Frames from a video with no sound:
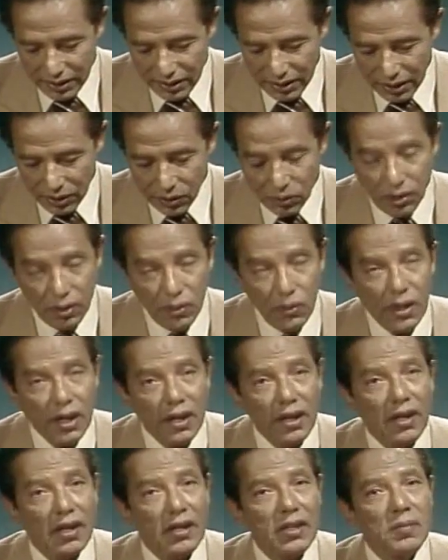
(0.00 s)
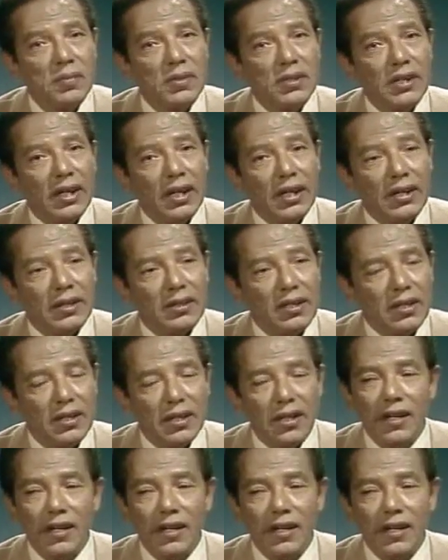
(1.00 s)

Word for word: لا يطلع على غيبه احدا